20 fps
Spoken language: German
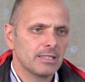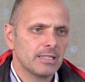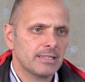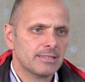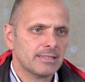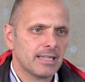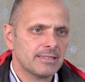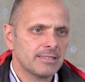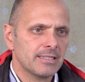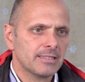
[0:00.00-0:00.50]

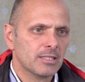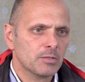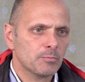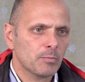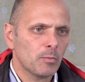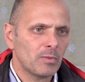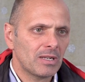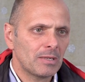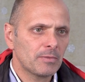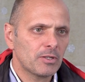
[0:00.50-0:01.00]
Jetzt hat sich das
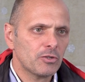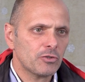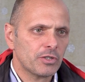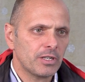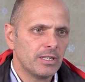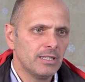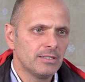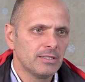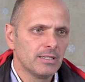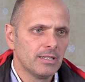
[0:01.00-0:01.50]
Problem
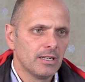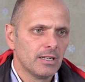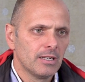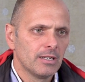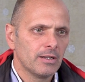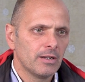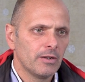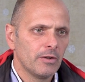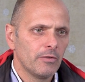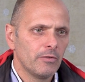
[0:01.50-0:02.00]
gestellt,
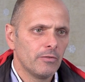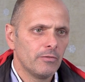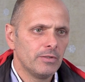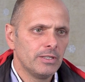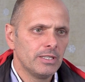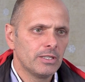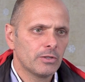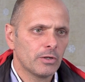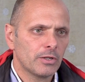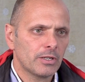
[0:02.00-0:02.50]

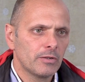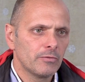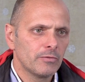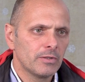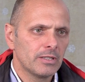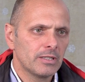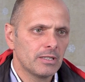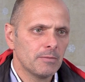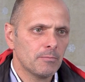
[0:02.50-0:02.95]
wie können wir